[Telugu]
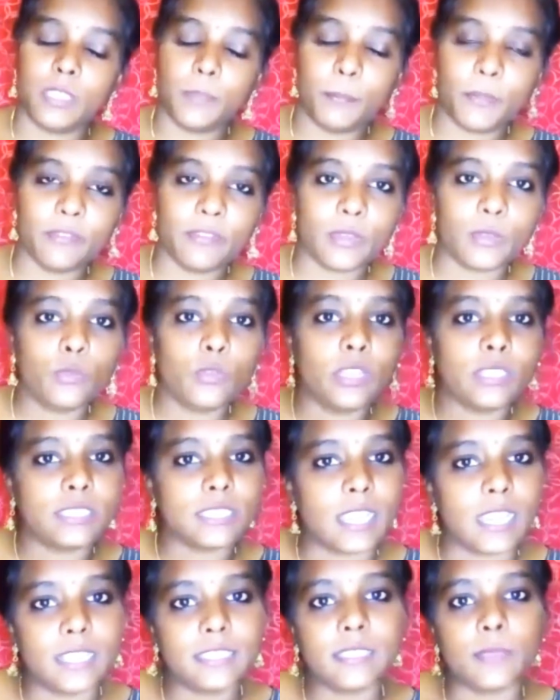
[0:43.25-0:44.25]
ఇప్పటివరకు
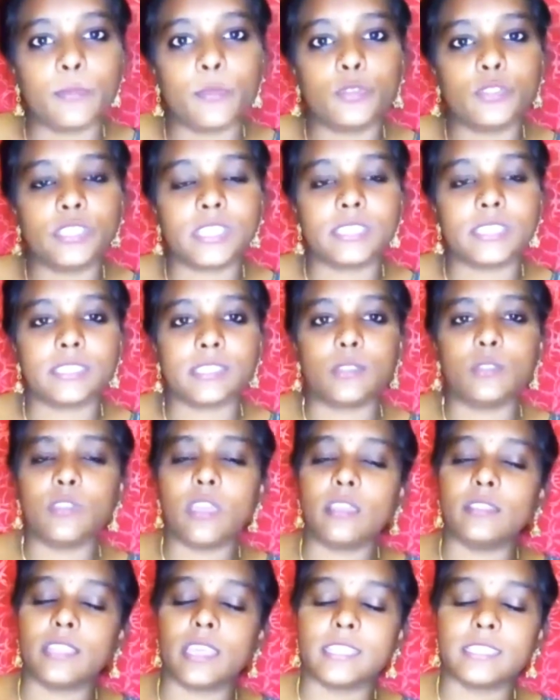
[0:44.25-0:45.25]
నాకు చాలా సపోర్ట్ చేశారు
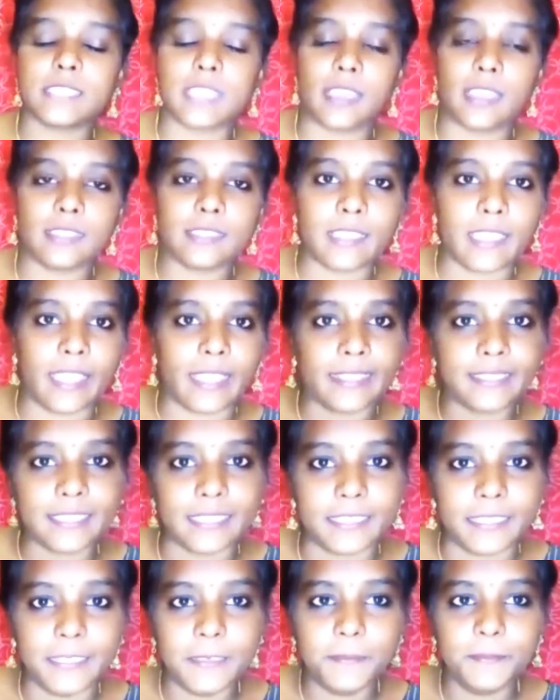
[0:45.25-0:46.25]
దానికి చాలా
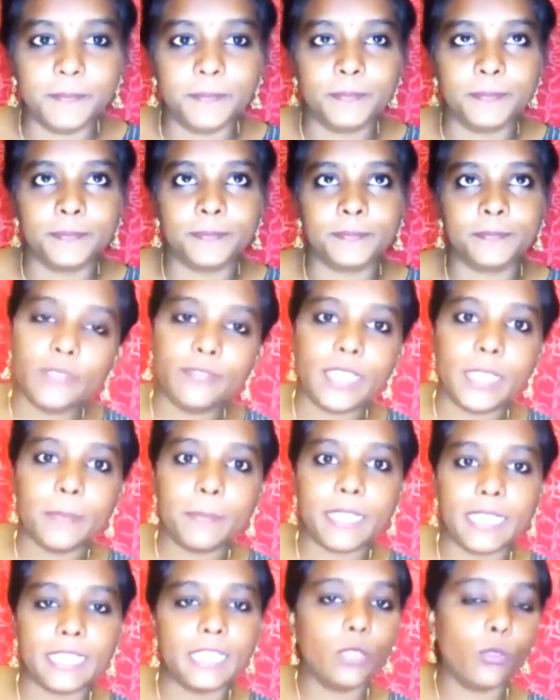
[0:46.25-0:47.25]
థ్యాంక్స్ అండి
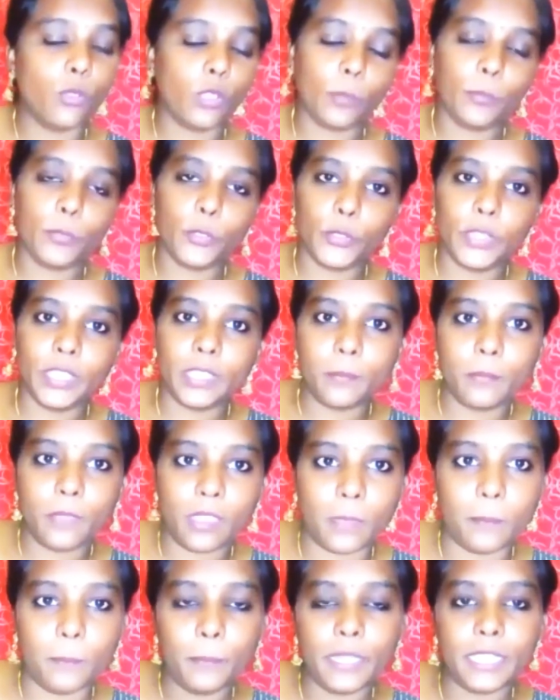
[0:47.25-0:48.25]
ఫ్లేమ్ అనేది ఒక బ్యూటీ
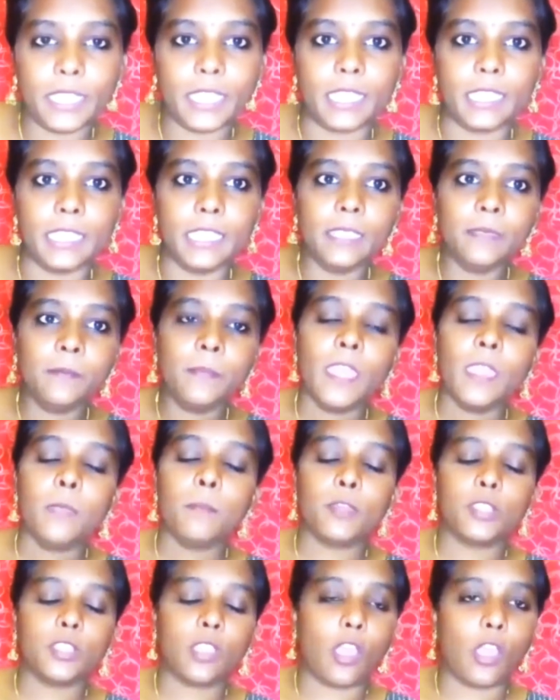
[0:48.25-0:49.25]
కంపెనీ అండి
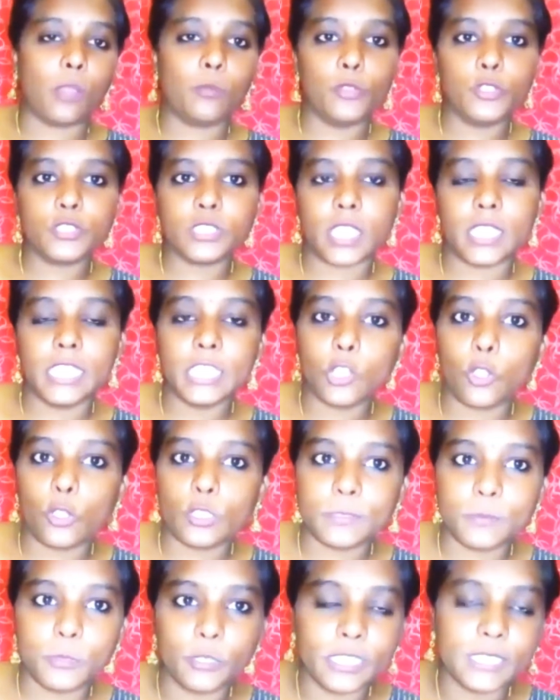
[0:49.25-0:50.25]
మాకు ఆల్మోస్ట్ అన్ని
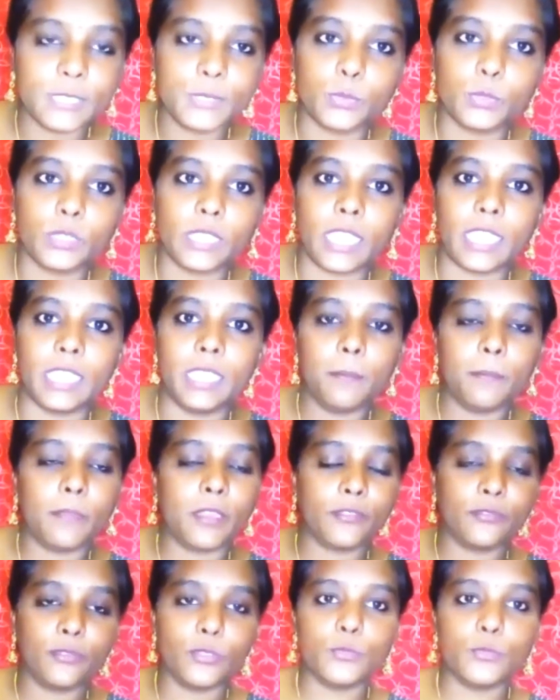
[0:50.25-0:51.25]
కాస్మెటిక్స్ ఉంటాయి
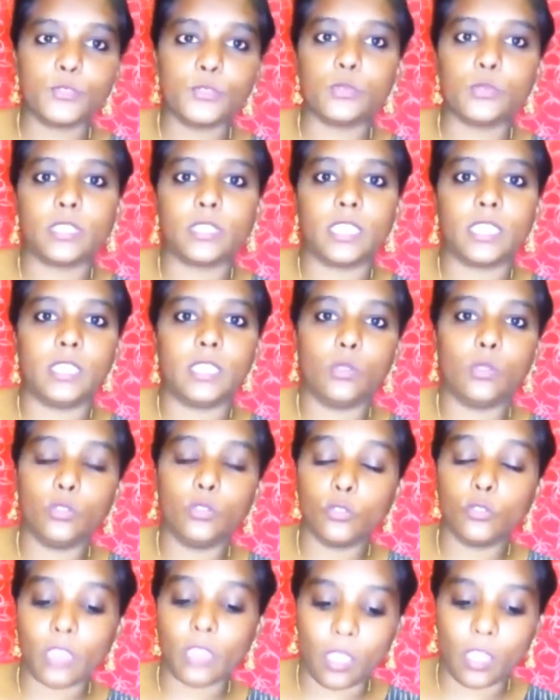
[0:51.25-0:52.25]
పర్ఫ్యూమ్స్ ఉంటాయి
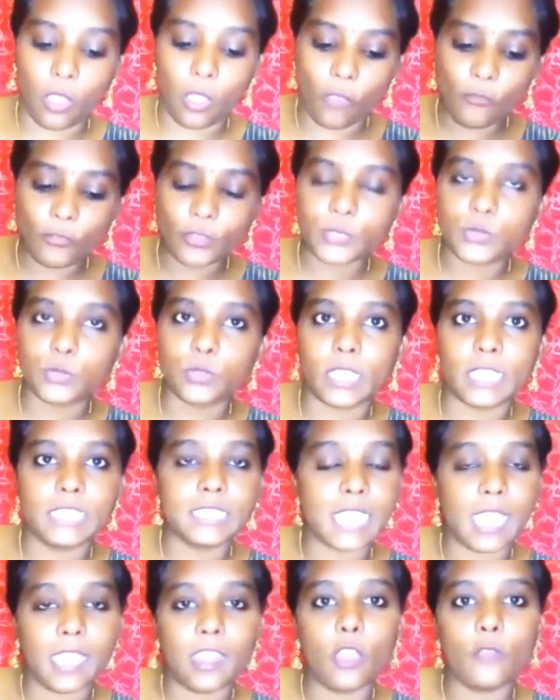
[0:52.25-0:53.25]
కొన్ని కొన్ని ఆఫర్స్
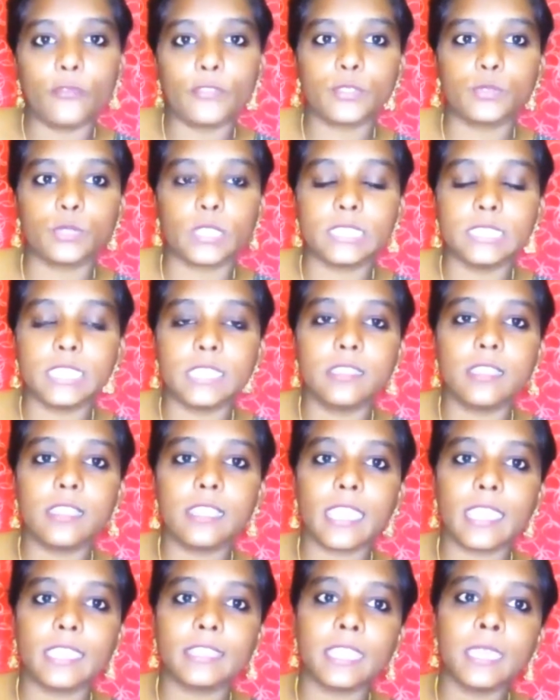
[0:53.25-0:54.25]
ఉంటాయి చాలా ఆఫర్స్ ఉంటాయి
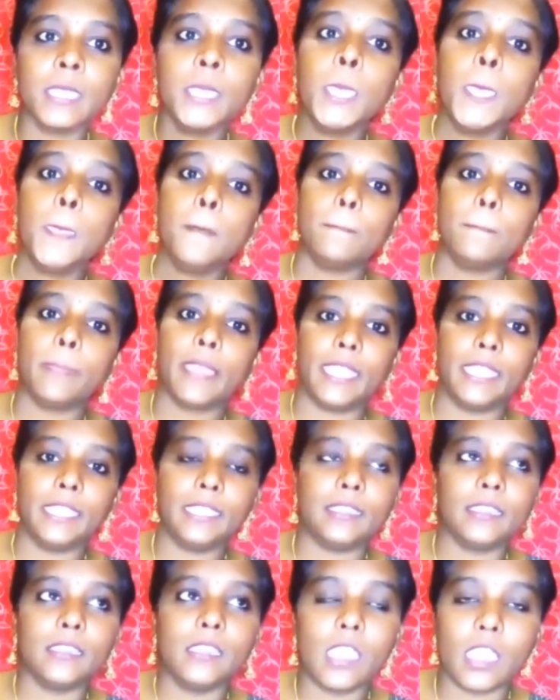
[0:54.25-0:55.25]
జనరల్గా అయితే
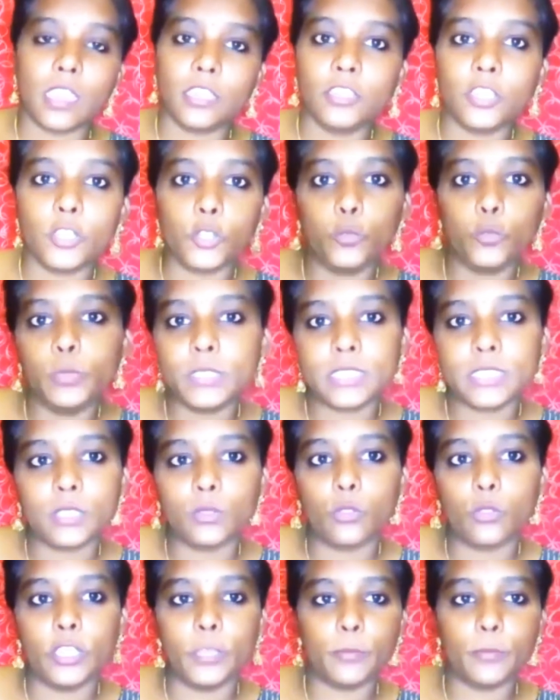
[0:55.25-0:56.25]
బయట హండ్రెడ్ రూపీస్
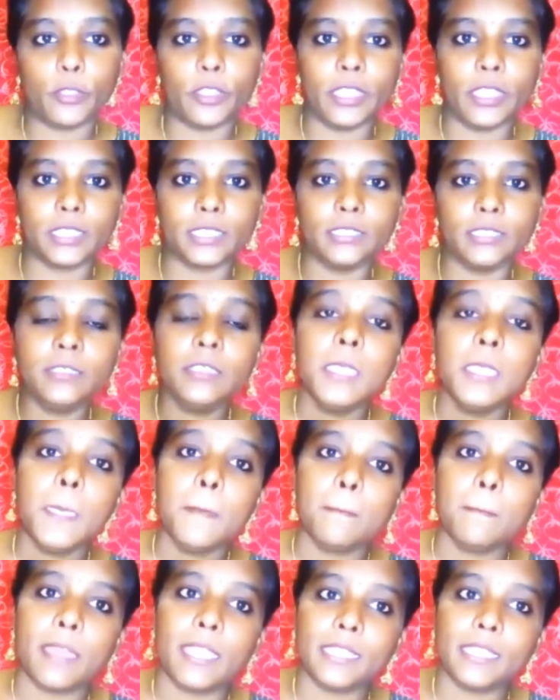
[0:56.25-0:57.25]
అనుకోండి ప్రోడక్ట్
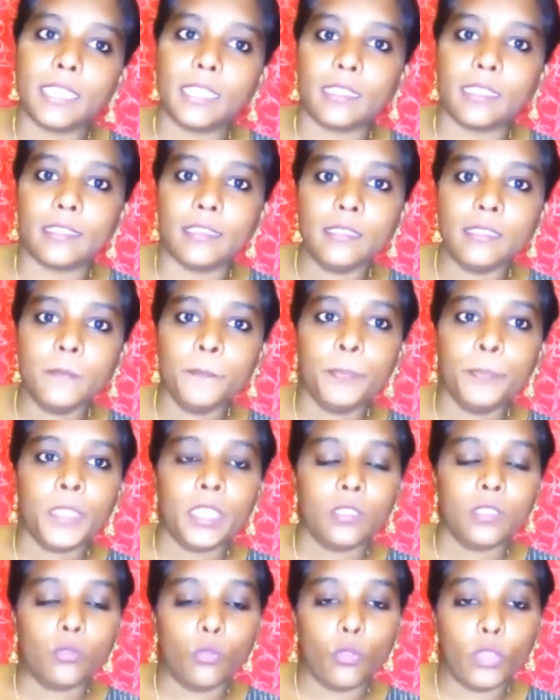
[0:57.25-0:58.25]
మనకి ఇక్కడ
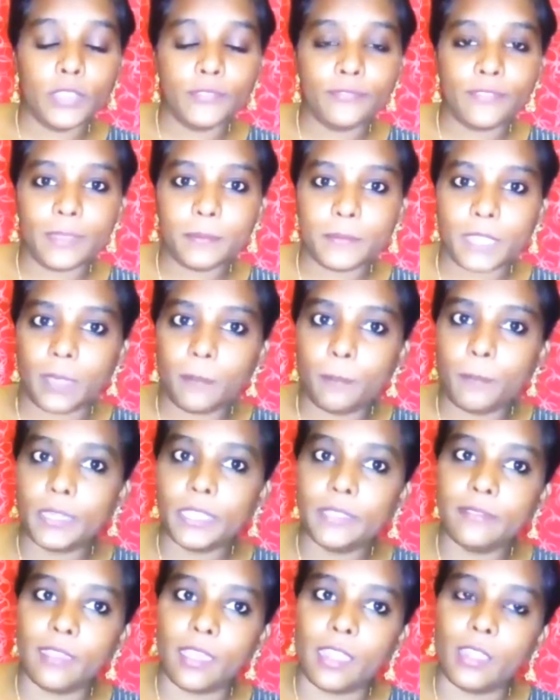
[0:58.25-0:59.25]
ఓరిఫ్లిమ్
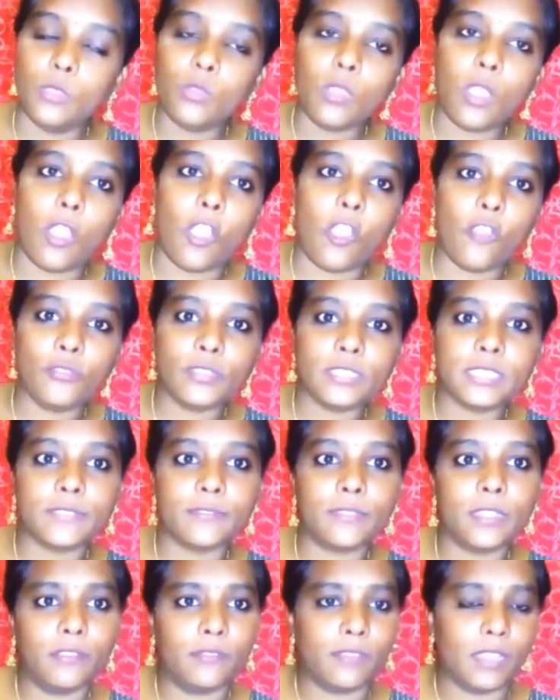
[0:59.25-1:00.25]
కంపెనీ వాళ్ళు ఆఫర్స్
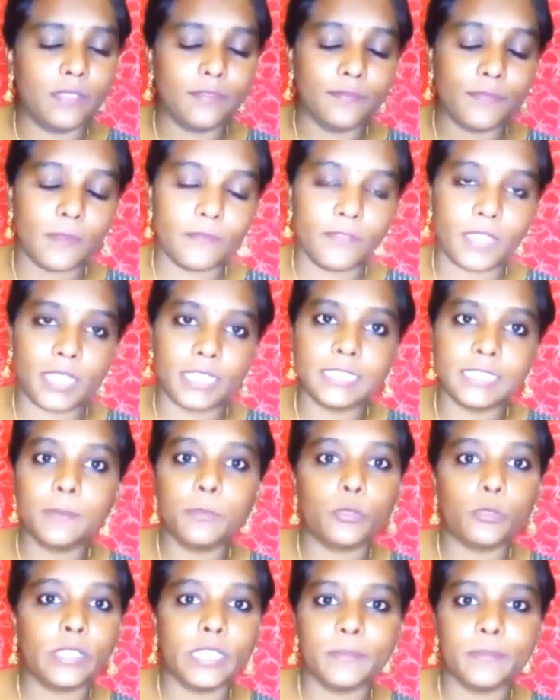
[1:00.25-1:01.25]
ఇవ్వడం వల్ల ఫర్
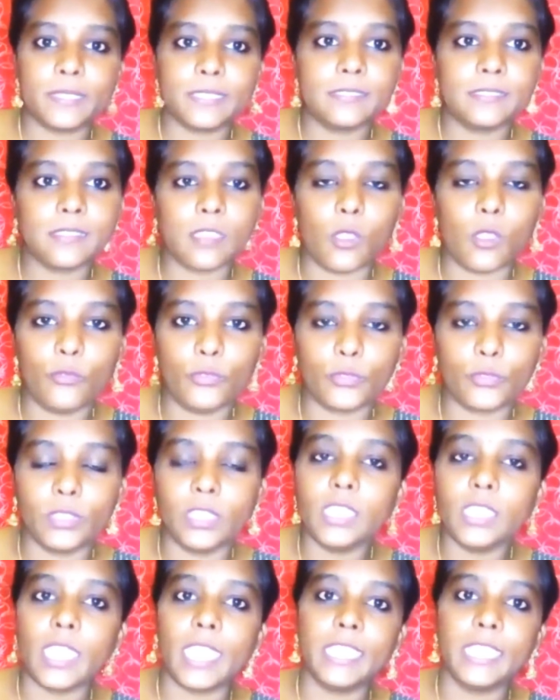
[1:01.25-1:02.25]
ఎగ్జాంపుల్ ట్వంటీ పర్సెంట్ ఆఫర్
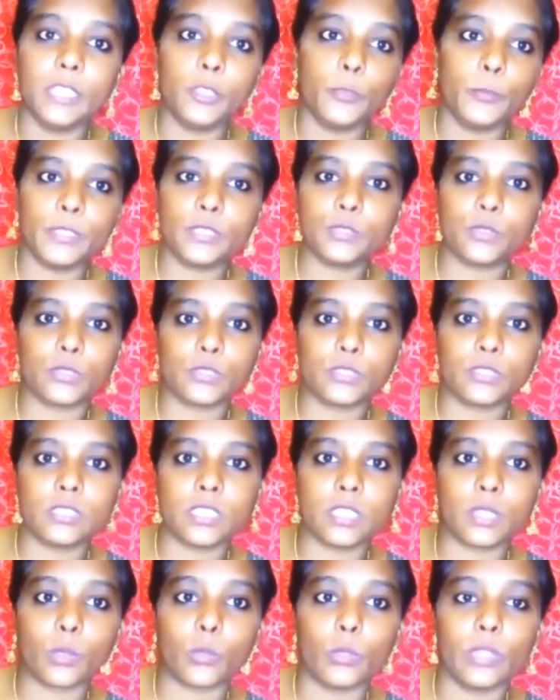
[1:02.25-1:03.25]
ఉంది ఎయిటీ రూపీస్కి
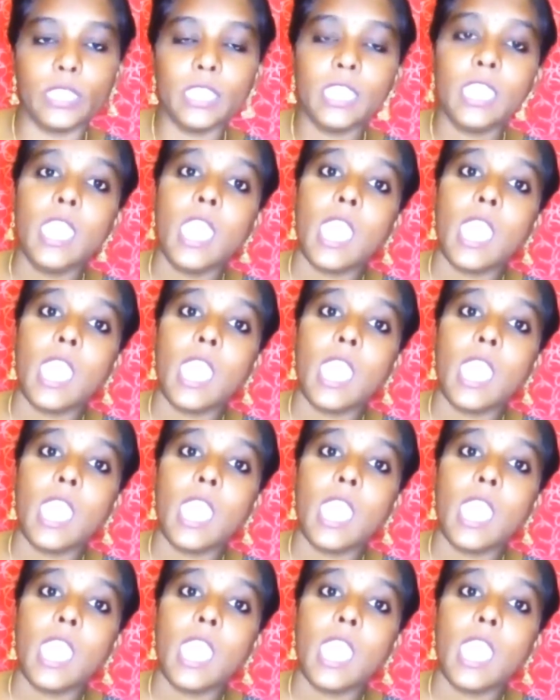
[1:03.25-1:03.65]
వస్తుంది అనుకోండి